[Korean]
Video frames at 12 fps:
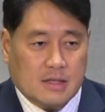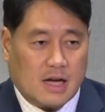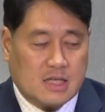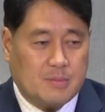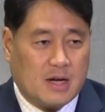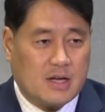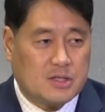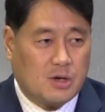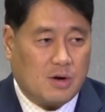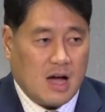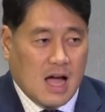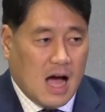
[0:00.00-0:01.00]
다시
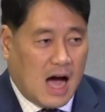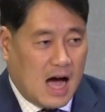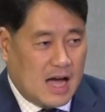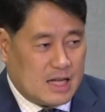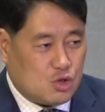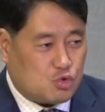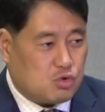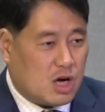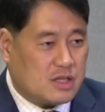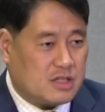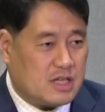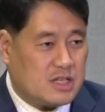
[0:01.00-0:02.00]
말해서 아 이 두
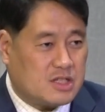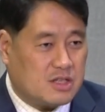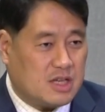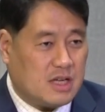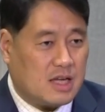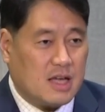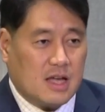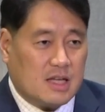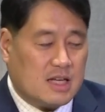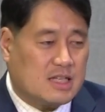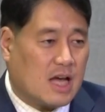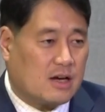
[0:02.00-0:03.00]
아들이 있으니
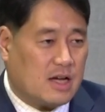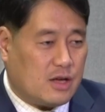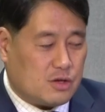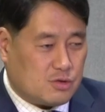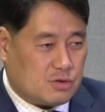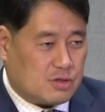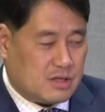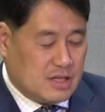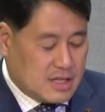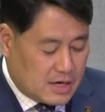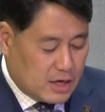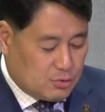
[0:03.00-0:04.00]
이삭의 어,
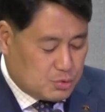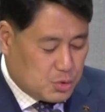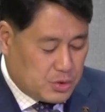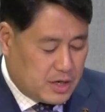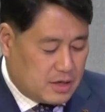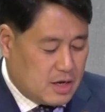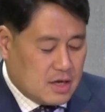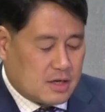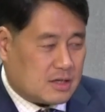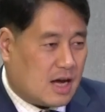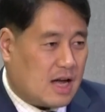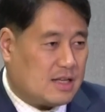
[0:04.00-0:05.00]
이삭의 후손인
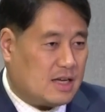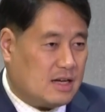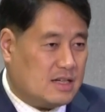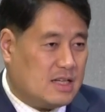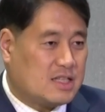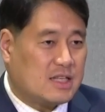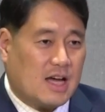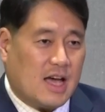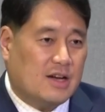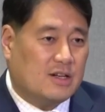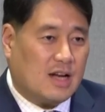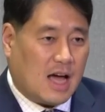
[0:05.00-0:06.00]
그러한 어,
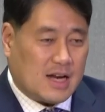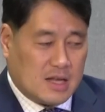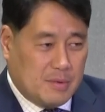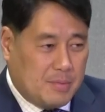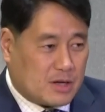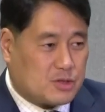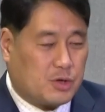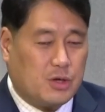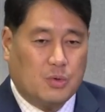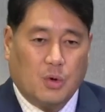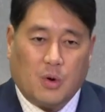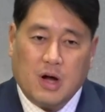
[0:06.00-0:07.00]
이스라엘은 하나님의
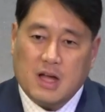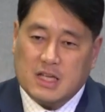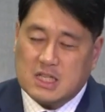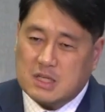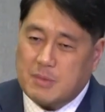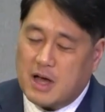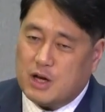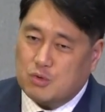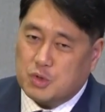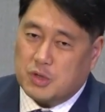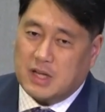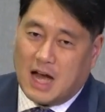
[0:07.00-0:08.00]
백성이고 이스마엘의
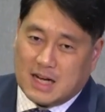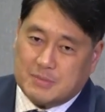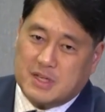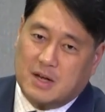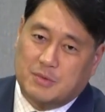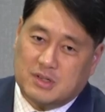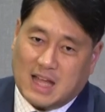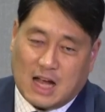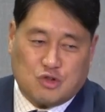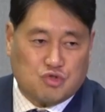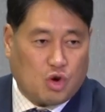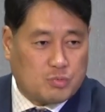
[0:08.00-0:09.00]
후손인 아랍 사람들은
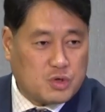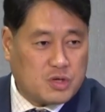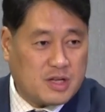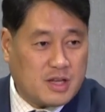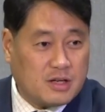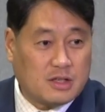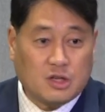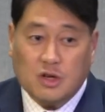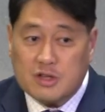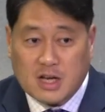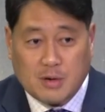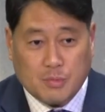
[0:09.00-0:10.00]
다 죽어 없어져야 되는
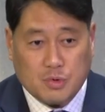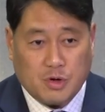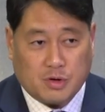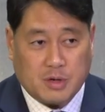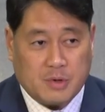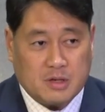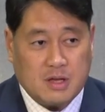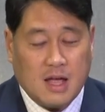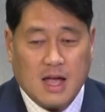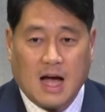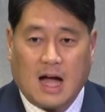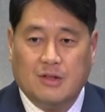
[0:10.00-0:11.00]
그런 사람으로 여기면
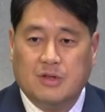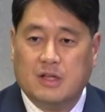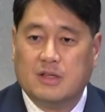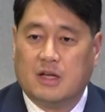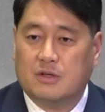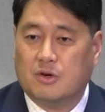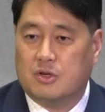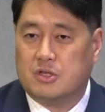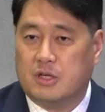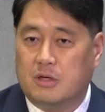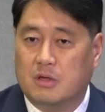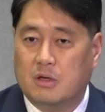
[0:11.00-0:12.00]
안 된다는
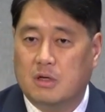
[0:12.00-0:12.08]
것이에요.